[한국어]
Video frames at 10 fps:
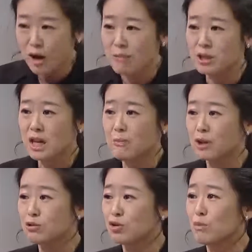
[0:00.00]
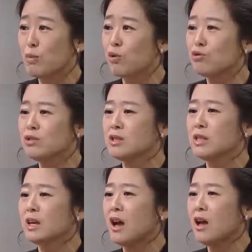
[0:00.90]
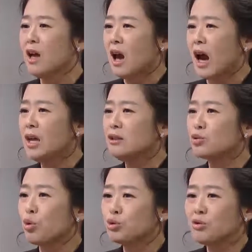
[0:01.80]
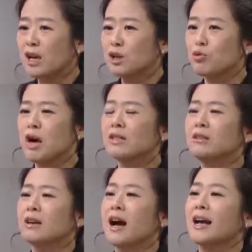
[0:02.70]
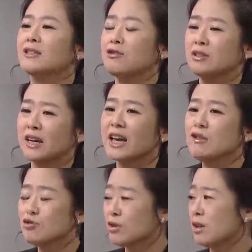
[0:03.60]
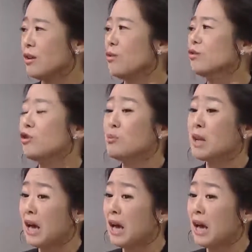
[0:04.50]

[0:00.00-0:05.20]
감시 카메라처럼 보고 있으니까 아이는 도전하려고 하는데 가서 그냥 해주게 돼요. 그러면 네.